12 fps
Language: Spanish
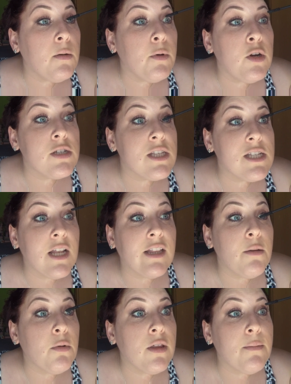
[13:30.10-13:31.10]
pero este es el
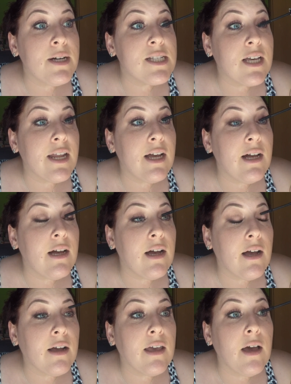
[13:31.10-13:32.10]
tipo de
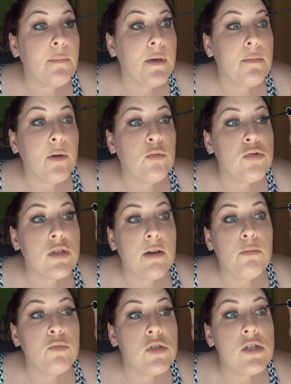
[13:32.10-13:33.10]
máscara que a mí me gusta
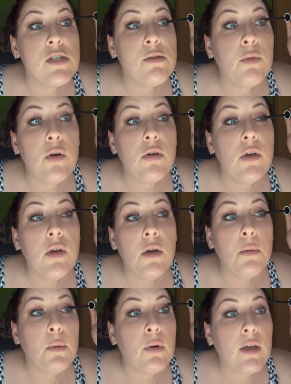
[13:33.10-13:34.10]
muchísimo
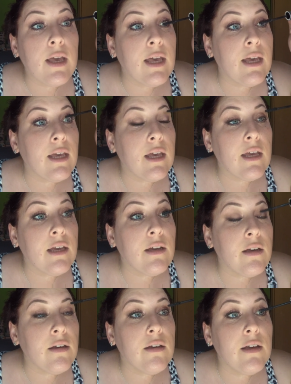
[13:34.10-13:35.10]
porque
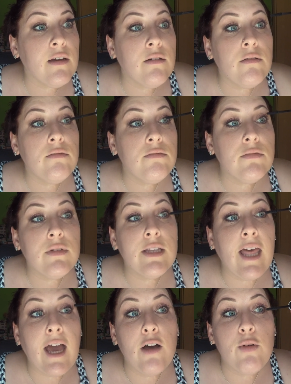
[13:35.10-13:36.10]

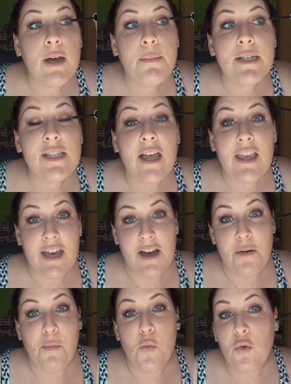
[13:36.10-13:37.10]
deja una
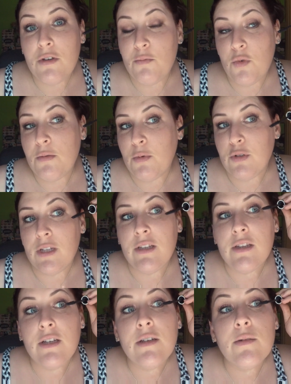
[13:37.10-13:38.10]
pestaña muy muy
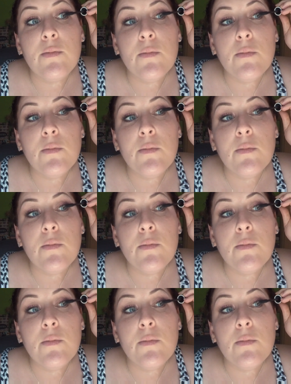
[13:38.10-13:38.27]
potente.